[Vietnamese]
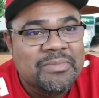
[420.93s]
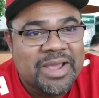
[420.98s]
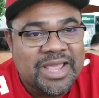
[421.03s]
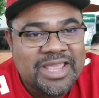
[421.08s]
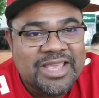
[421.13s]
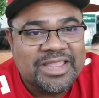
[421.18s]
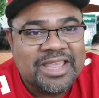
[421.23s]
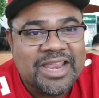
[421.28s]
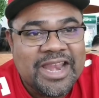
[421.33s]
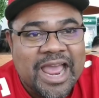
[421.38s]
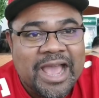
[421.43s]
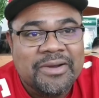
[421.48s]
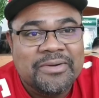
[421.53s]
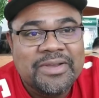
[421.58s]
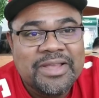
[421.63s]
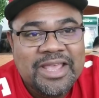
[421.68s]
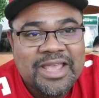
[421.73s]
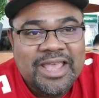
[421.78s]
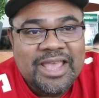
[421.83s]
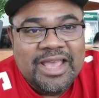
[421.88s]
Mỹ như thế nào
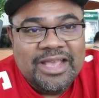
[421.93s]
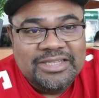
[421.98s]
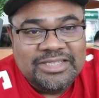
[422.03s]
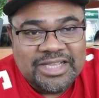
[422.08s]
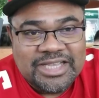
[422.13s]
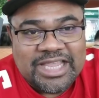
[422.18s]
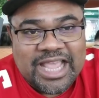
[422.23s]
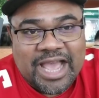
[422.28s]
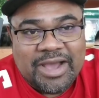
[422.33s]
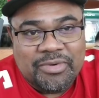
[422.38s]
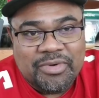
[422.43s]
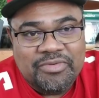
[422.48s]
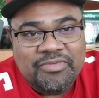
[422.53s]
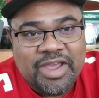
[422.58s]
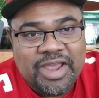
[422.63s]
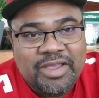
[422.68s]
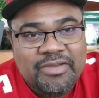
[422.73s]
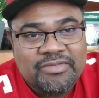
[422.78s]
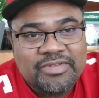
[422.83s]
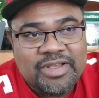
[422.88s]
xin chào quý
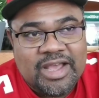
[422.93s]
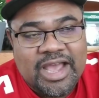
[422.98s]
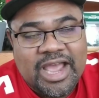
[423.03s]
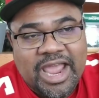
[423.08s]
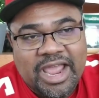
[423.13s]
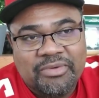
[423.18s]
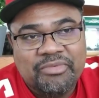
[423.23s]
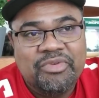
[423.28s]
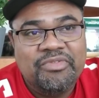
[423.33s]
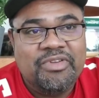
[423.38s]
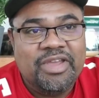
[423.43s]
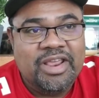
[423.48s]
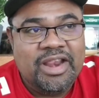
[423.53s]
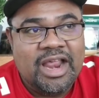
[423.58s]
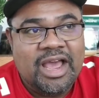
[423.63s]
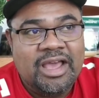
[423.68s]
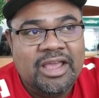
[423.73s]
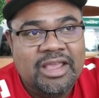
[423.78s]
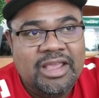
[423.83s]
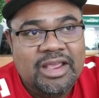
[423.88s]
vị à, hẹn quý vị
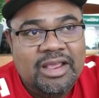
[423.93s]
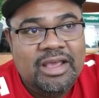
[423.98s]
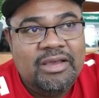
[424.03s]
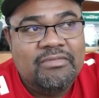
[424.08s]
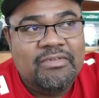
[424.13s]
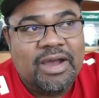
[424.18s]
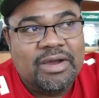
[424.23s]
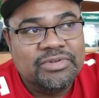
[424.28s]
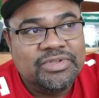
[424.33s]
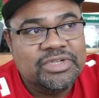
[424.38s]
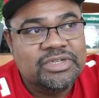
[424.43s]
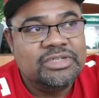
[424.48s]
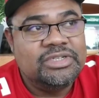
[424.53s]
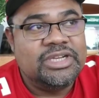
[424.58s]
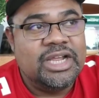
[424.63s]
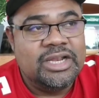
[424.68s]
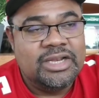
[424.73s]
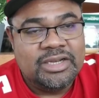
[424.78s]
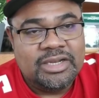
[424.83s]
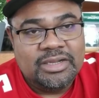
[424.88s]
lại vào chương
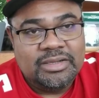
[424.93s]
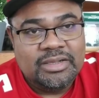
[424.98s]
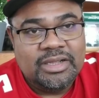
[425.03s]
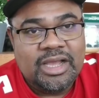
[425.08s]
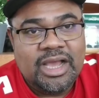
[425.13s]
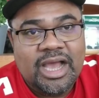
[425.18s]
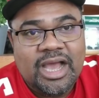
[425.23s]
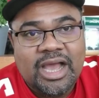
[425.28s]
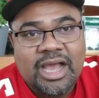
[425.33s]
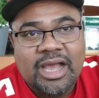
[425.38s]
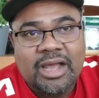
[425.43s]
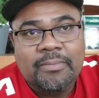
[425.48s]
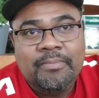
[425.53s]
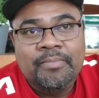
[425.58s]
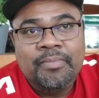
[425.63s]
trình à,